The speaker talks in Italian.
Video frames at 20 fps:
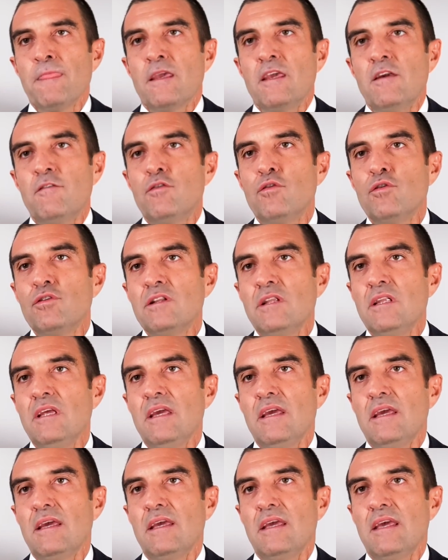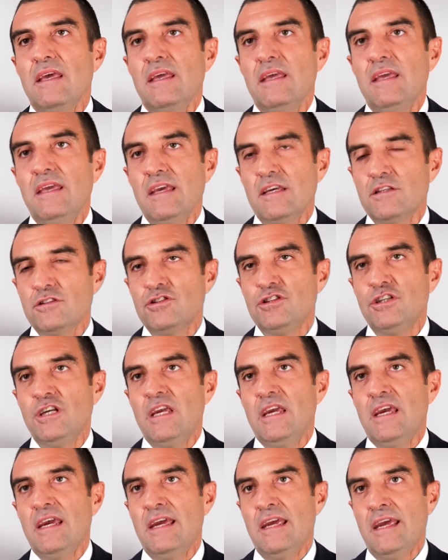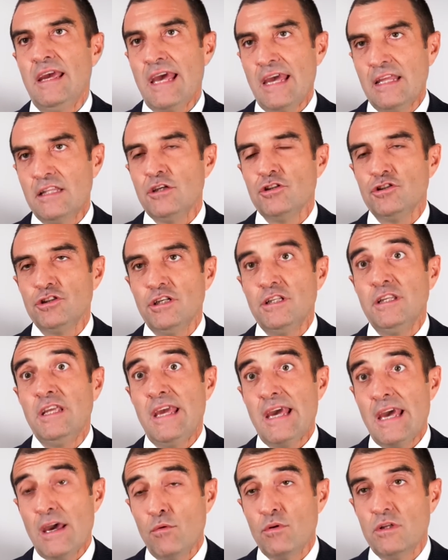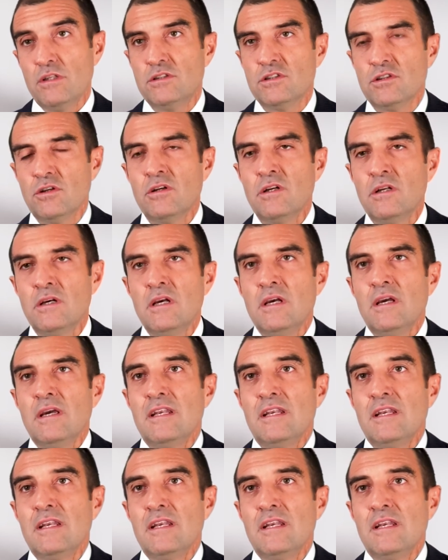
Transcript: i fondi ESG e etici di Eurizon